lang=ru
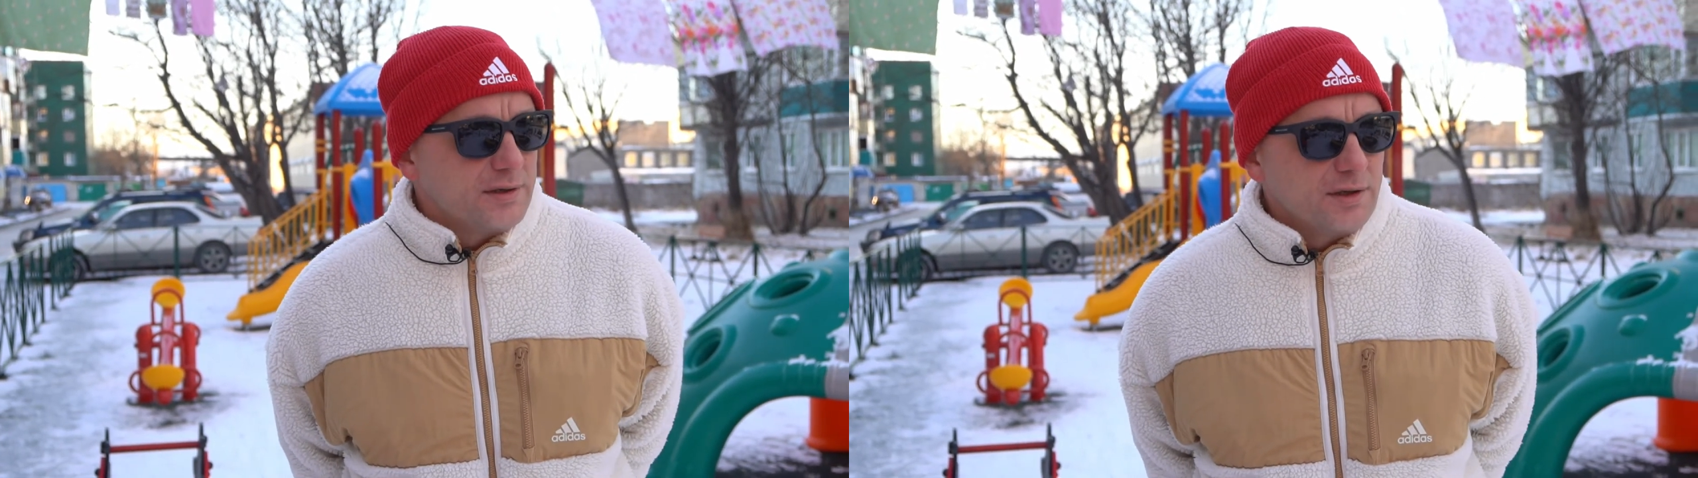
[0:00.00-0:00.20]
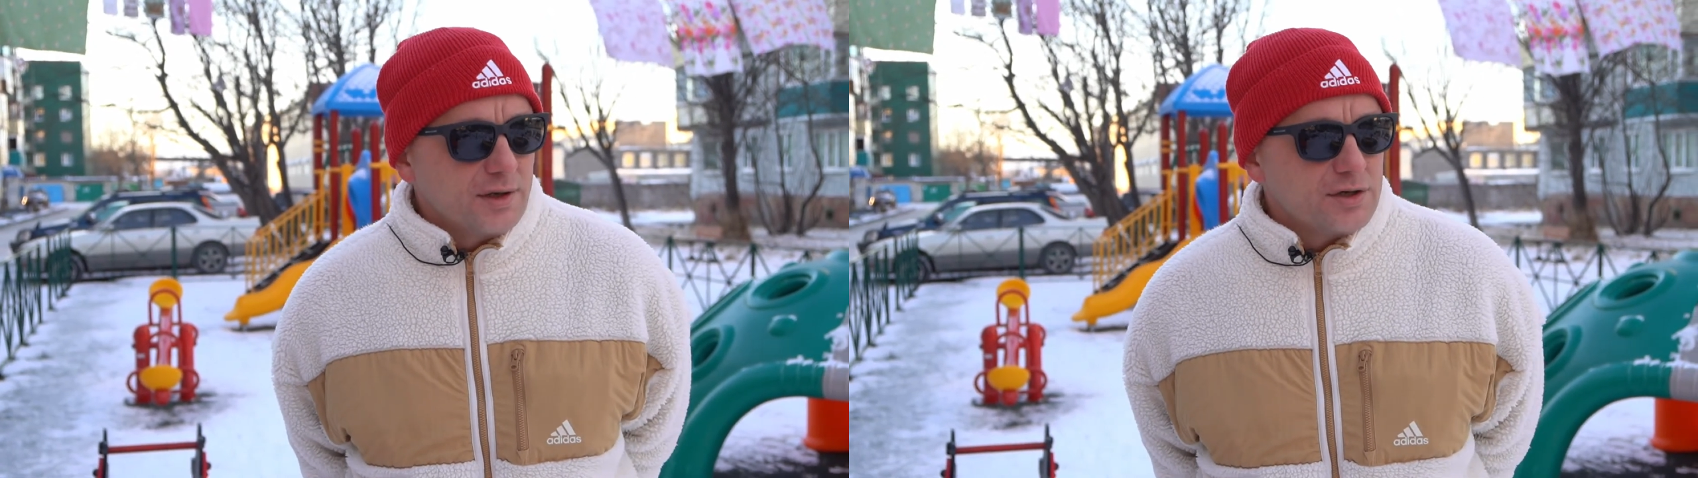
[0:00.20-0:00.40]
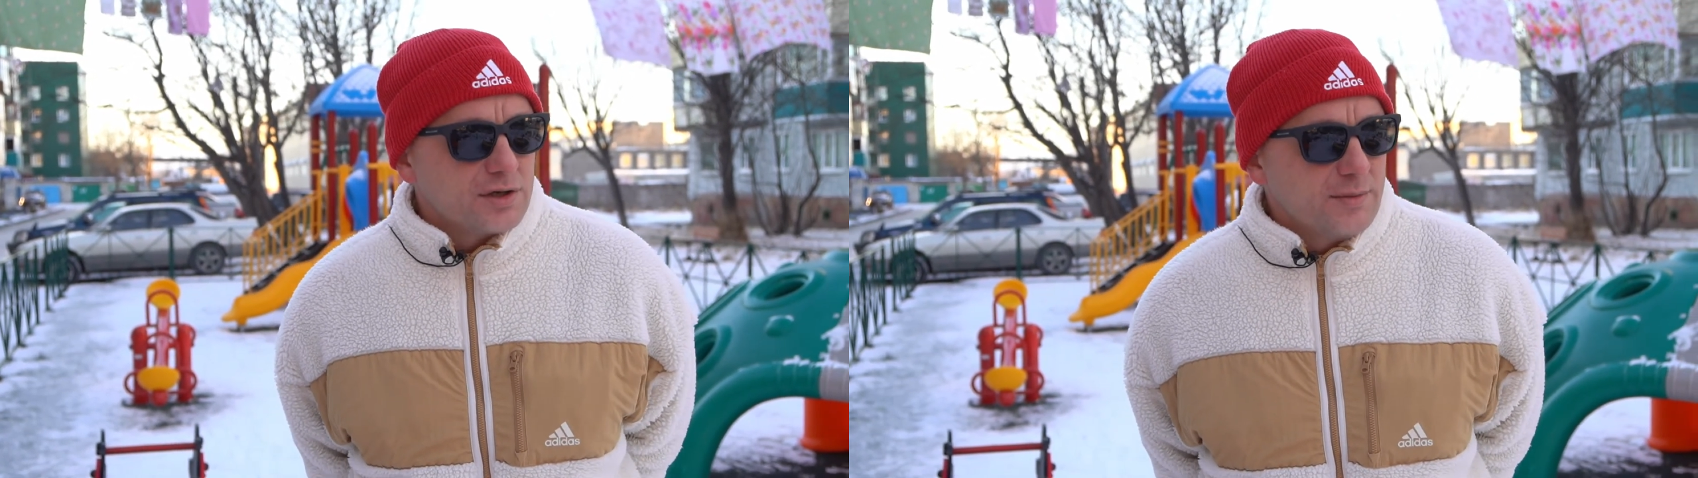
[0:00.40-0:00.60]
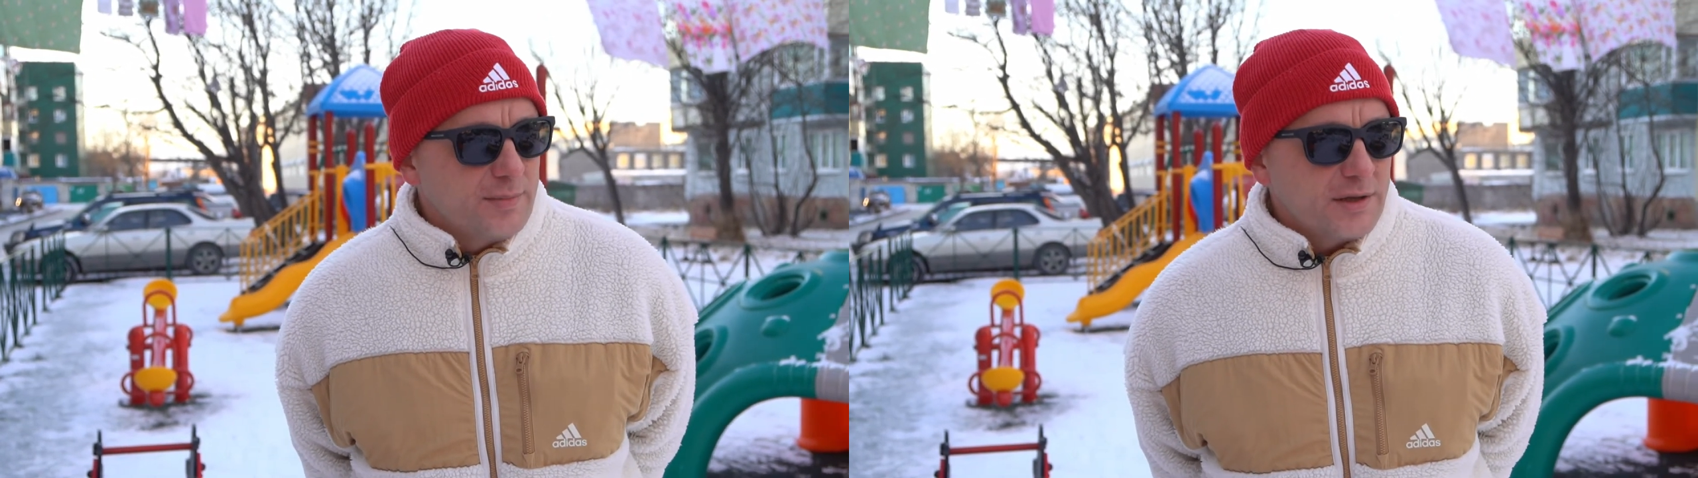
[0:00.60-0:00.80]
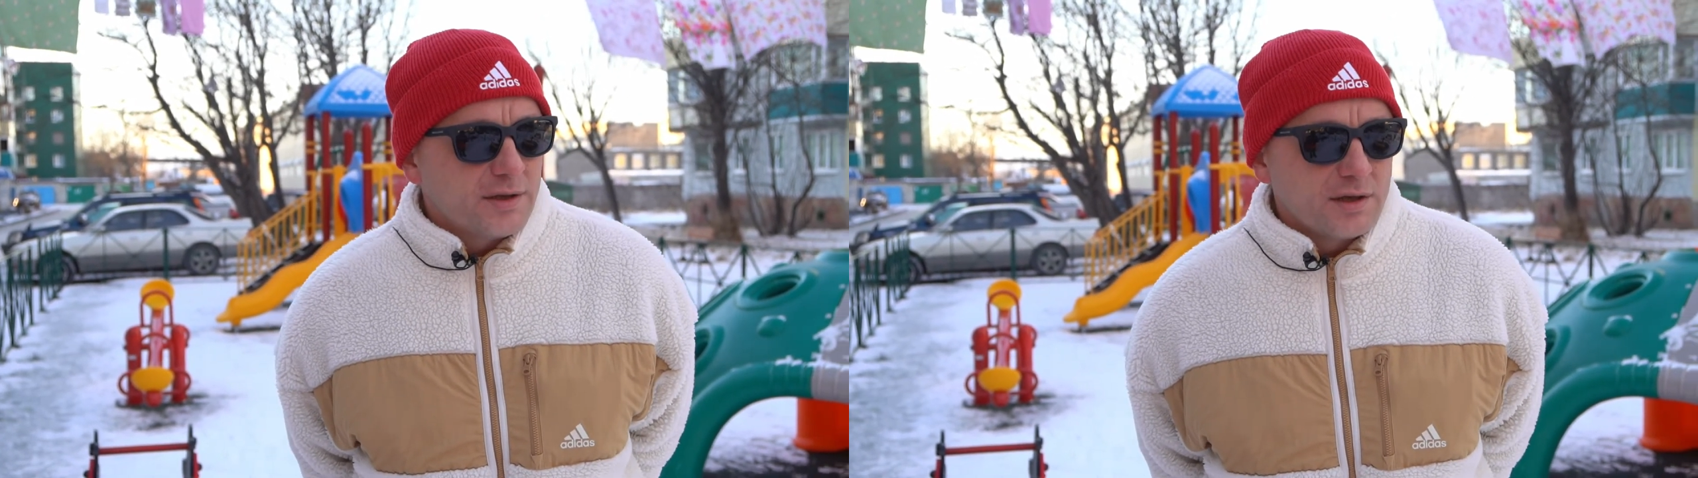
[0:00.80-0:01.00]
дырочки,
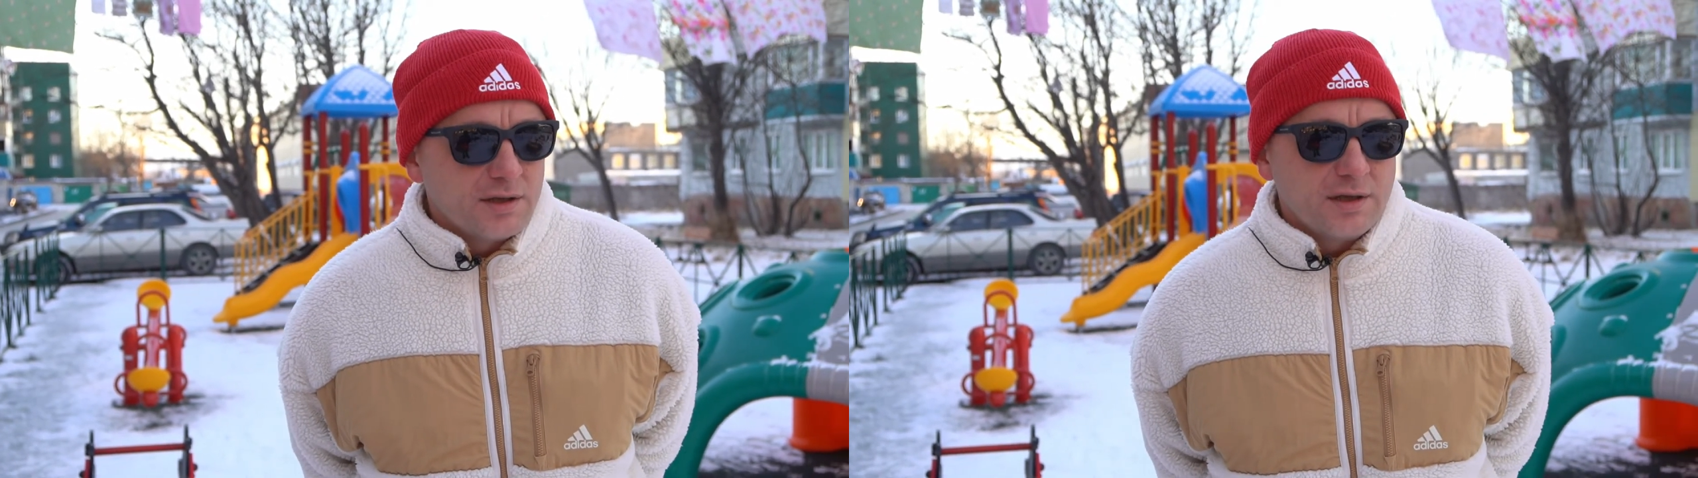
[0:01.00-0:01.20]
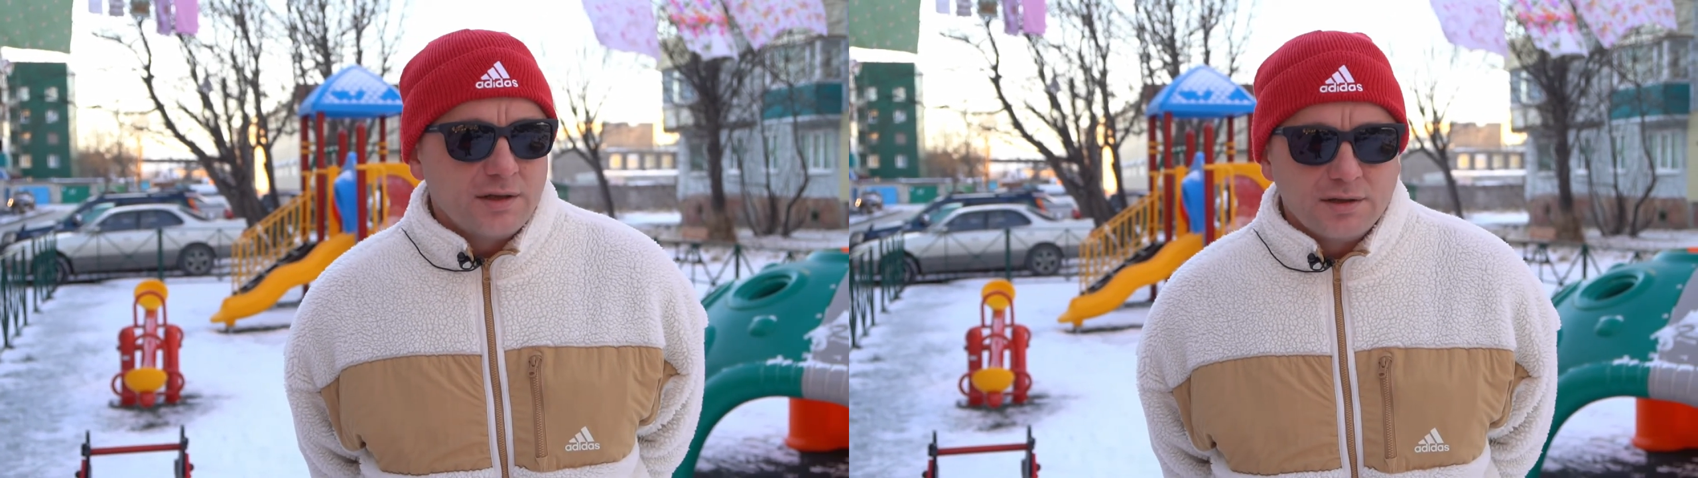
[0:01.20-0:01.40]
пятки, где не